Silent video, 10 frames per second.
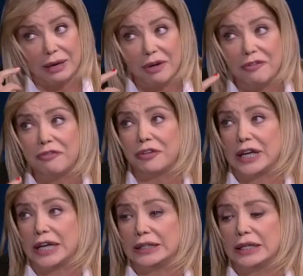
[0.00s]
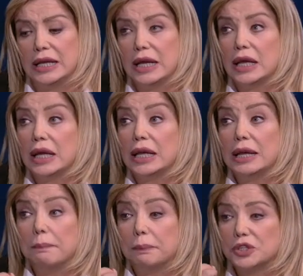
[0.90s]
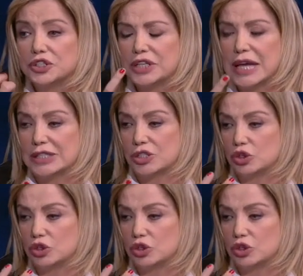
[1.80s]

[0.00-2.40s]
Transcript: Manfredi, ah, Manfredi. In possesso,